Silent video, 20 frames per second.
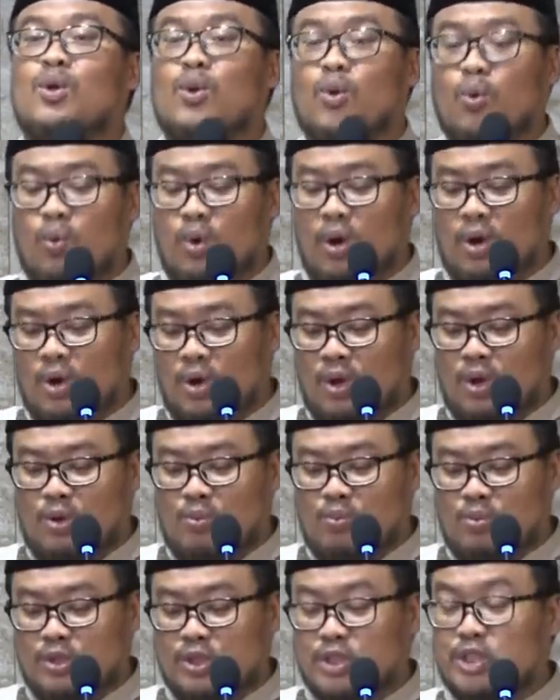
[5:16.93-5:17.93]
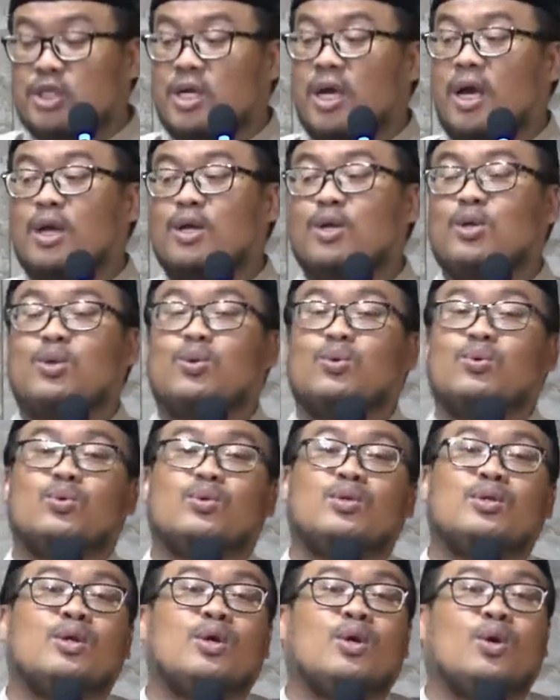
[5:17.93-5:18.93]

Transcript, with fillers: wa qalbun syakirun